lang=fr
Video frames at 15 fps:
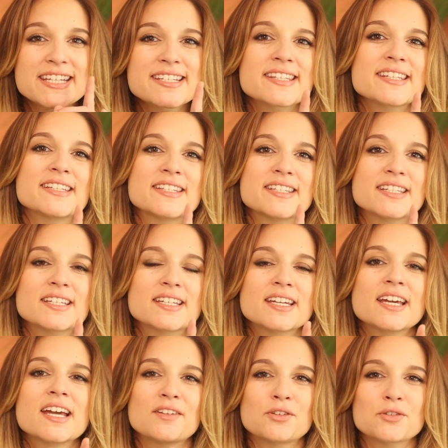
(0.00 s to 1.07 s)

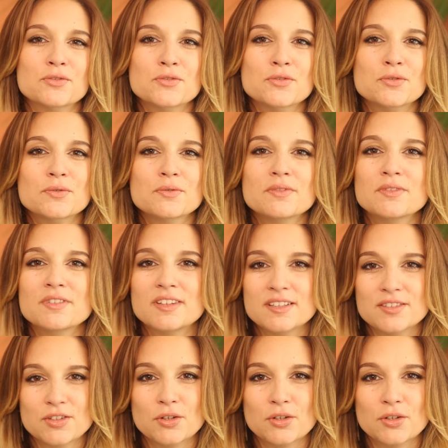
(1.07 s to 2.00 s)
esthétiques attendus des